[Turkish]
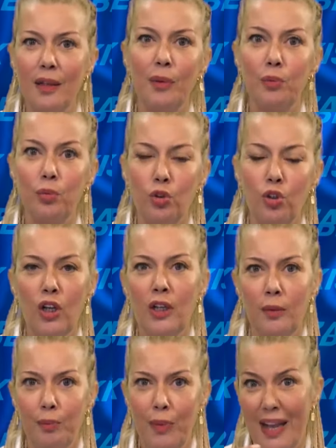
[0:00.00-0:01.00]
Tabii bu
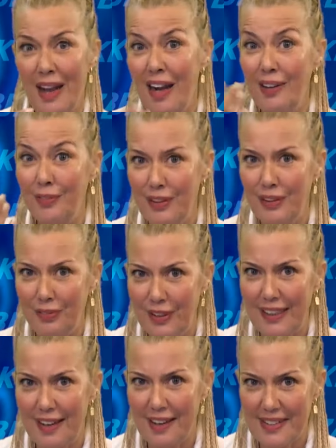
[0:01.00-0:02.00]
B harfinin
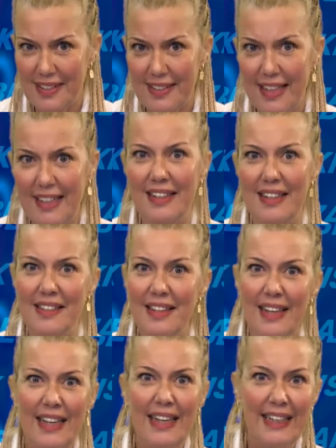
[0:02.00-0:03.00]
frekansının
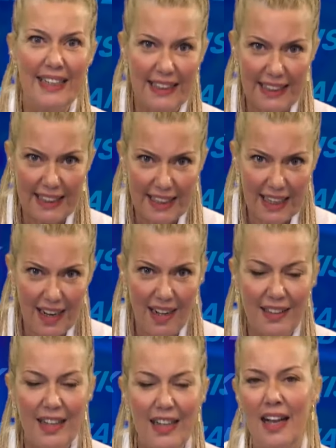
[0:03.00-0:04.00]
etkisi yanına
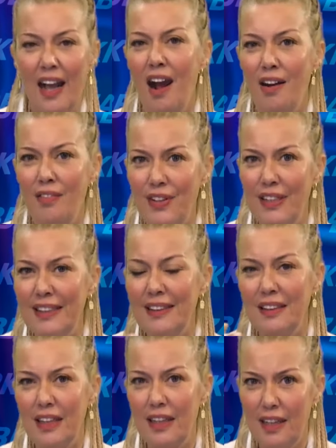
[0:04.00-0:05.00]
gelen
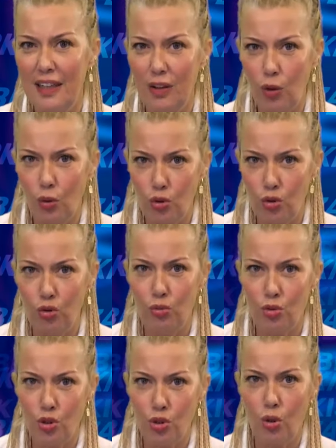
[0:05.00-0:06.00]
harflerin e,
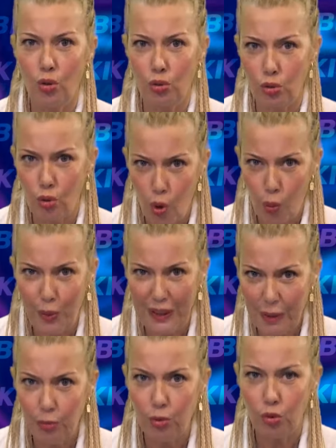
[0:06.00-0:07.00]
oluşturmuş olduğu
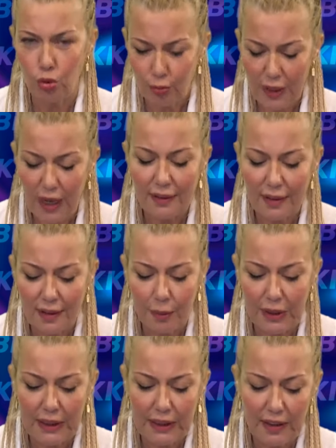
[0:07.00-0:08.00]
kombinle bu durumlar da
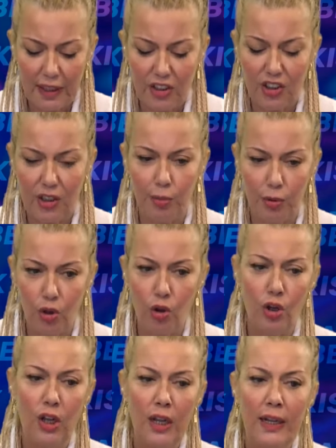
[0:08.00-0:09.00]
tabii ki değişebiliyor.